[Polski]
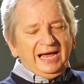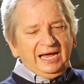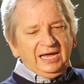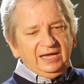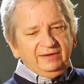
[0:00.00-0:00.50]

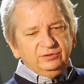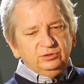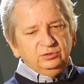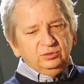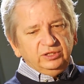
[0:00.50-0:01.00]
a
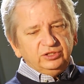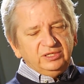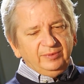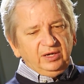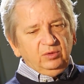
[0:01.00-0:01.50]
drugie,
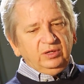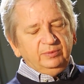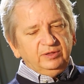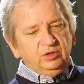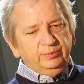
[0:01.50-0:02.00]
że nie mają
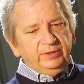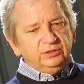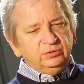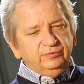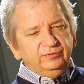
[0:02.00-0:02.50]
jakby
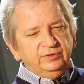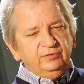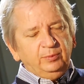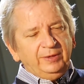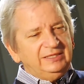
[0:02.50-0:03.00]
kompleksów
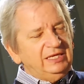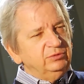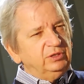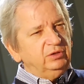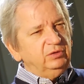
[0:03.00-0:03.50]
w
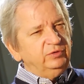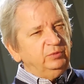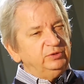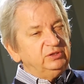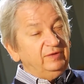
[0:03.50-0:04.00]
opowiadaniu tego, w
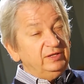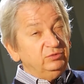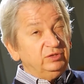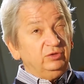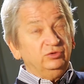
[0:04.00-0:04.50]

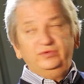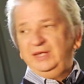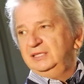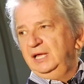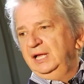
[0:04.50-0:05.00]
opisywaniu tego
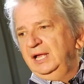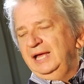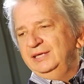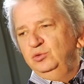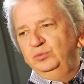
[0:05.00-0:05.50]
świata
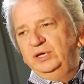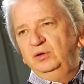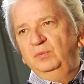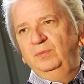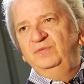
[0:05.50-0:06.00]
i
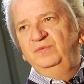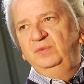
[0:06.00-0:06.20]
umieją,